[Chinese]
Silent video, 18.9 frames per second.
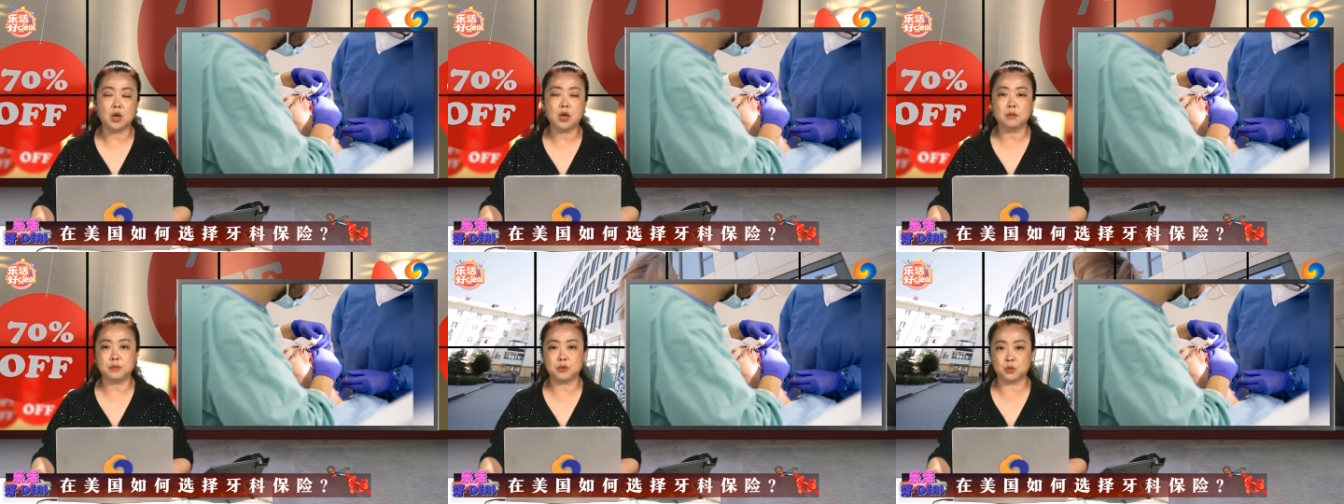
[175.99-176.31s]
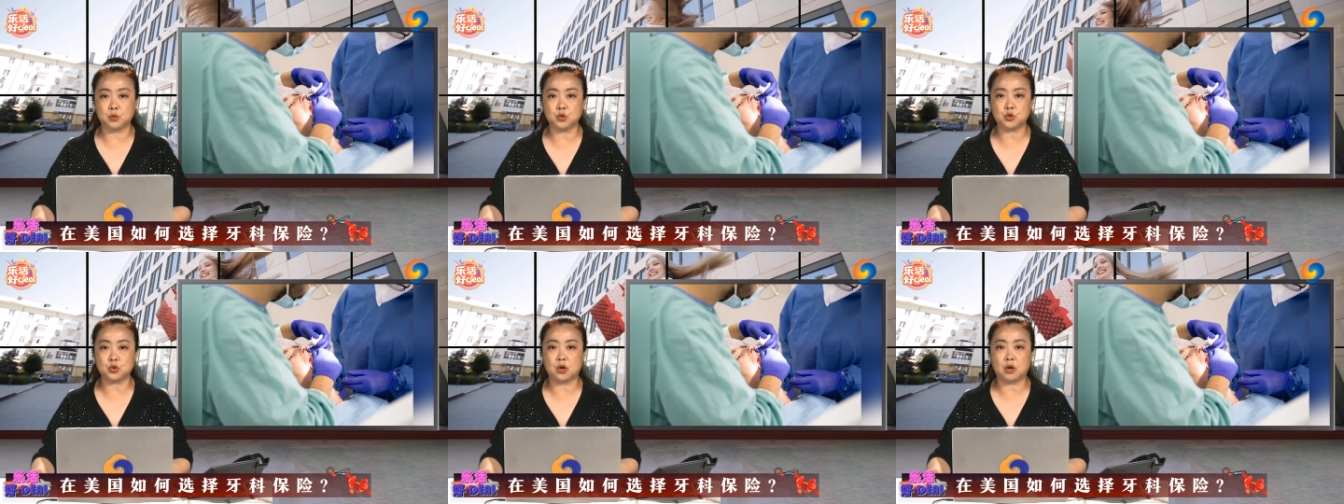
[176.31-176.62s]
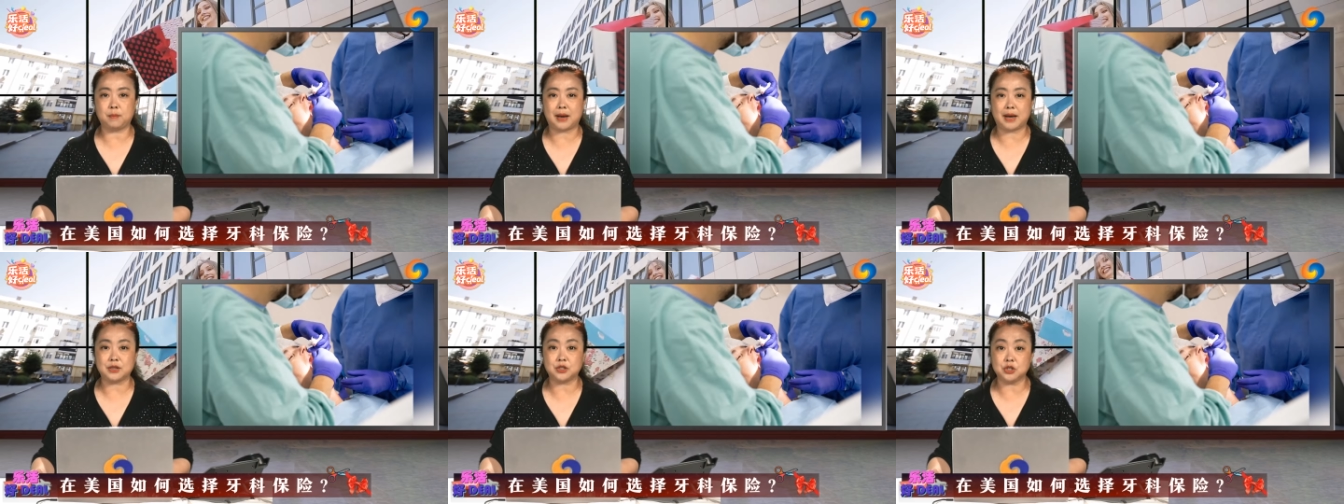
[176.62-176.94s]
比如说
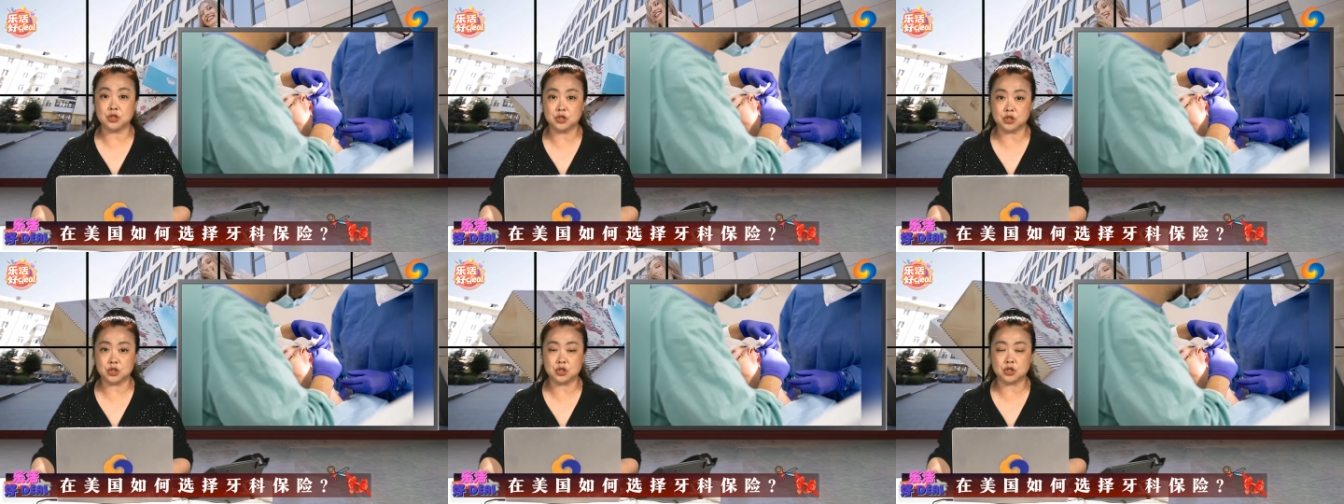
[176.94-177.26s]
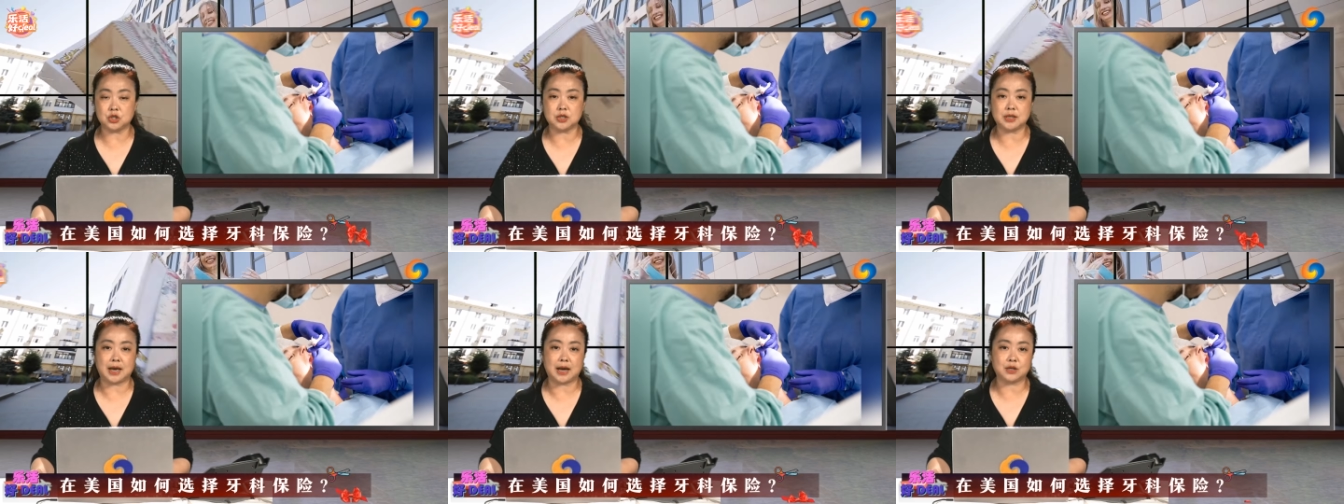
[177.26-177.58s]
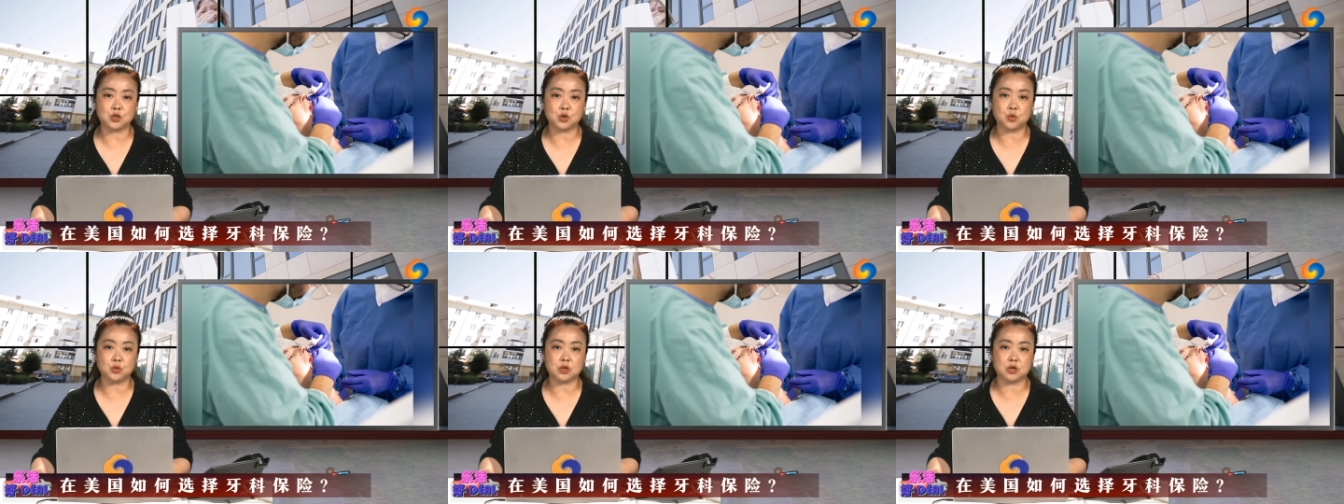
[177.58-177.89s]
拔智齿、牙
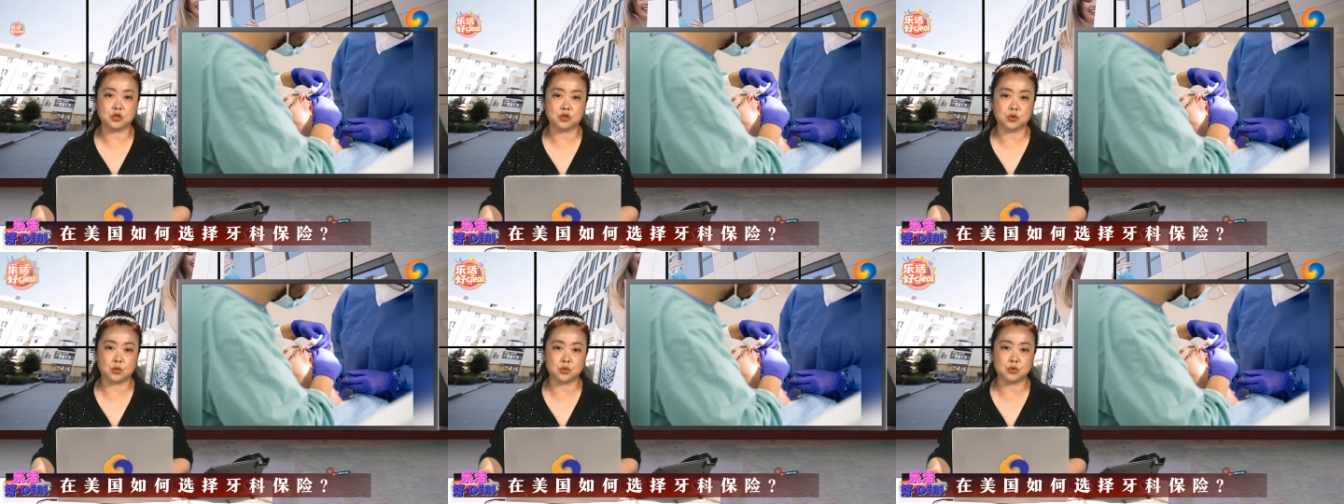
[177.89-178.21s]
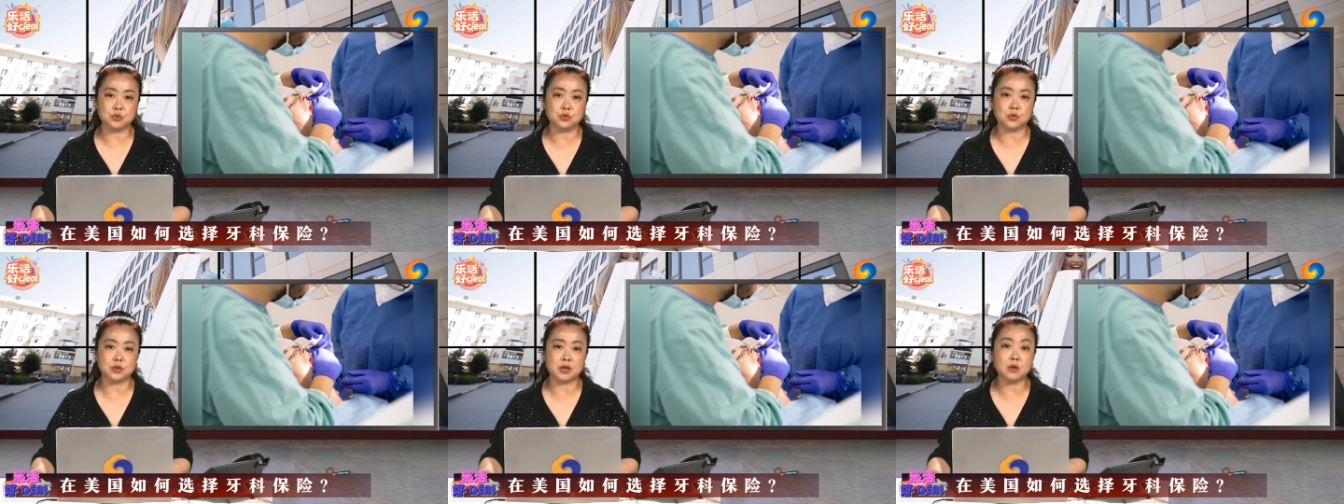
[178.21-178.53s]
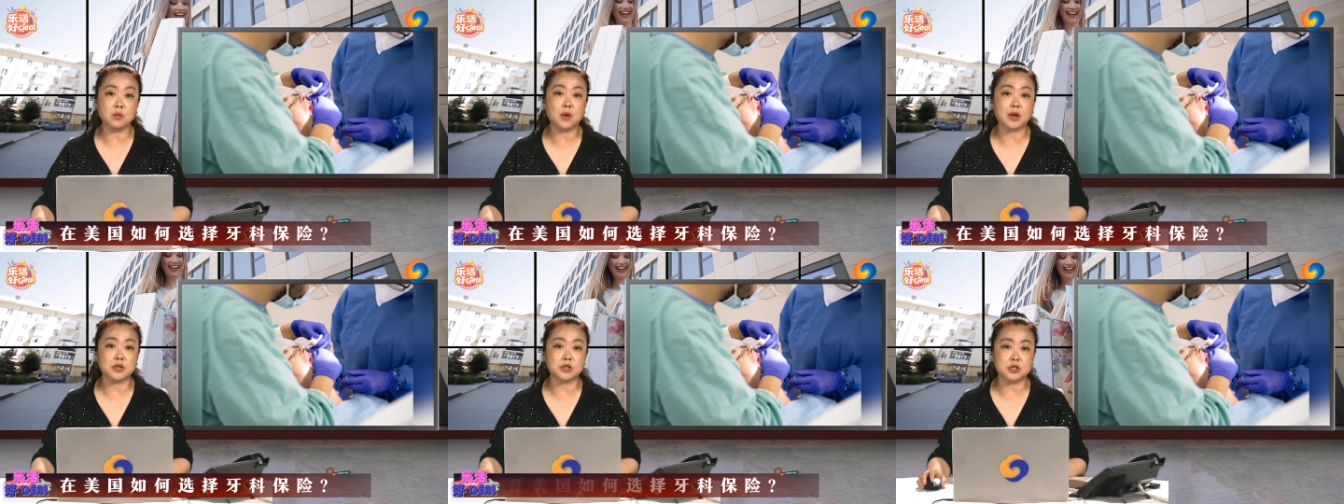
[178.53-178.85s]
周的手术、根
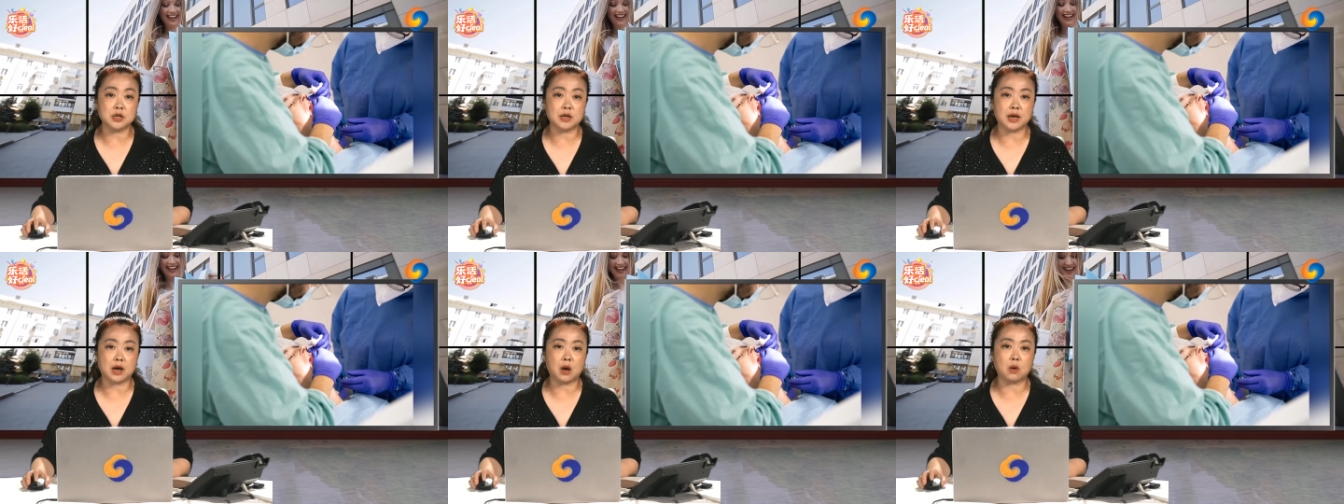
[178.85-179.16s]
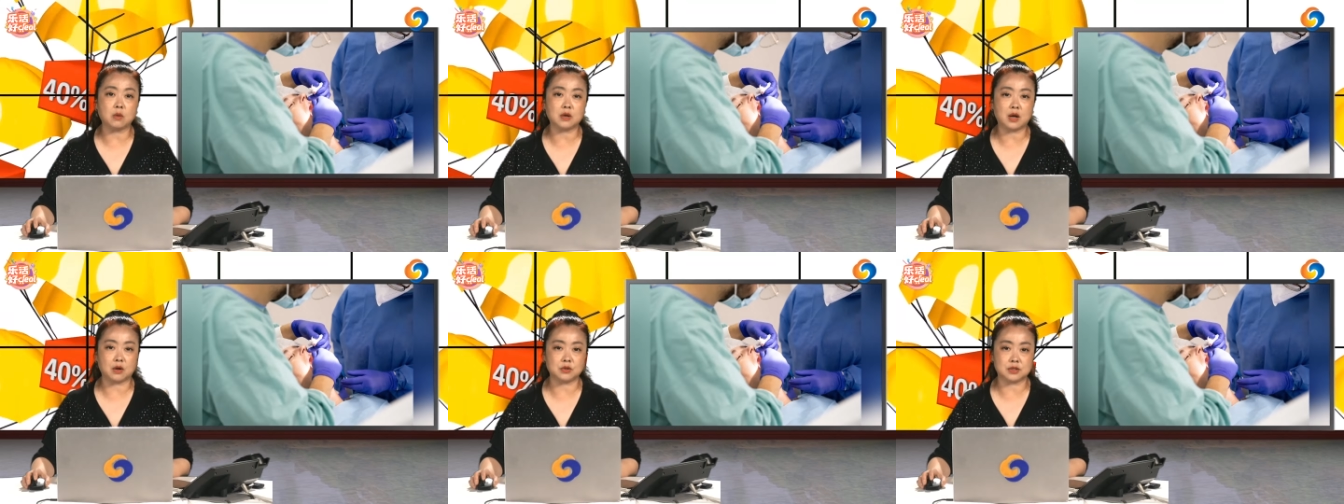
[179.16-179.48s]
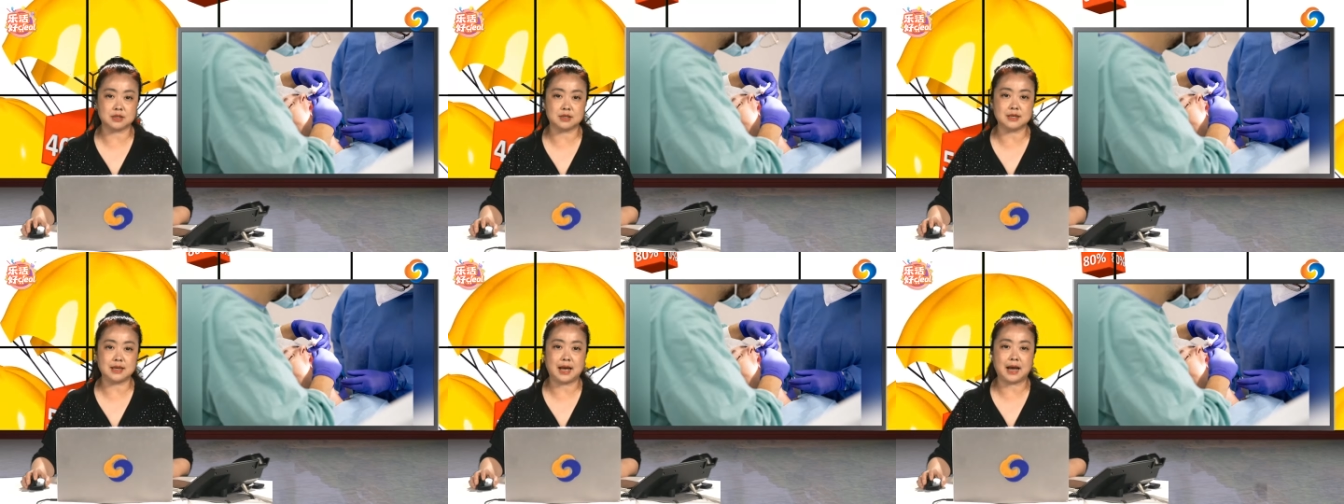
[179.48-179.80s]
管治疗、烤
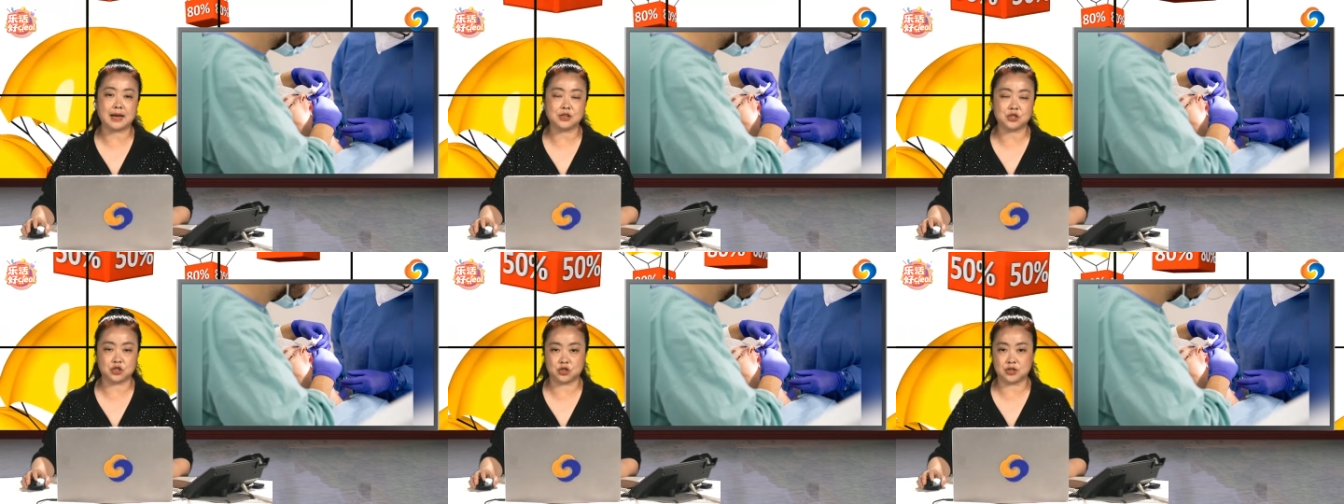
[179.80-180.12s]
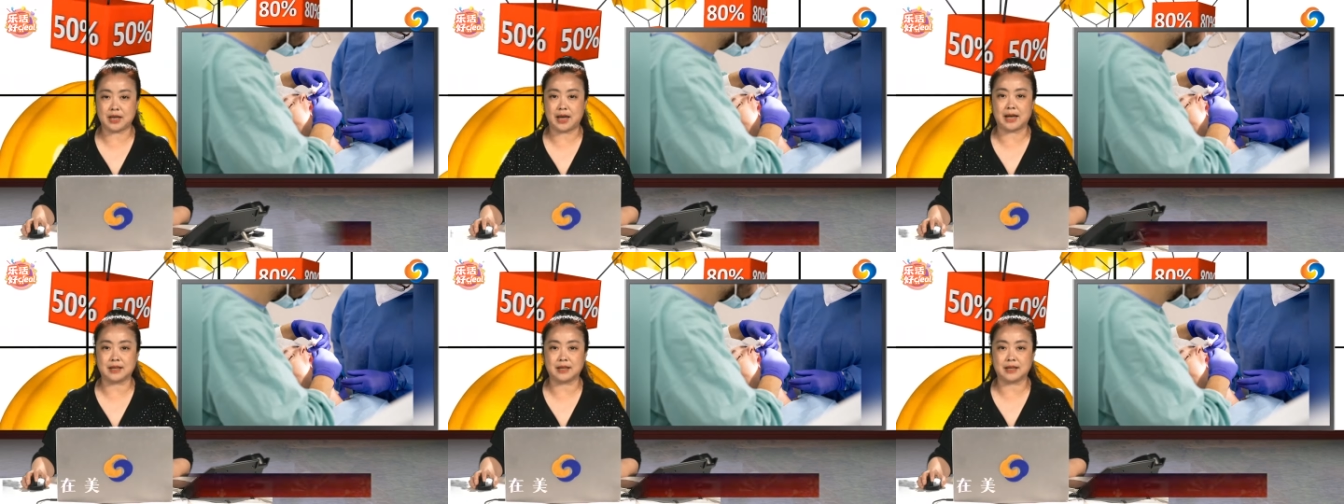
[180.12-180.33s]
瓷牙、植牙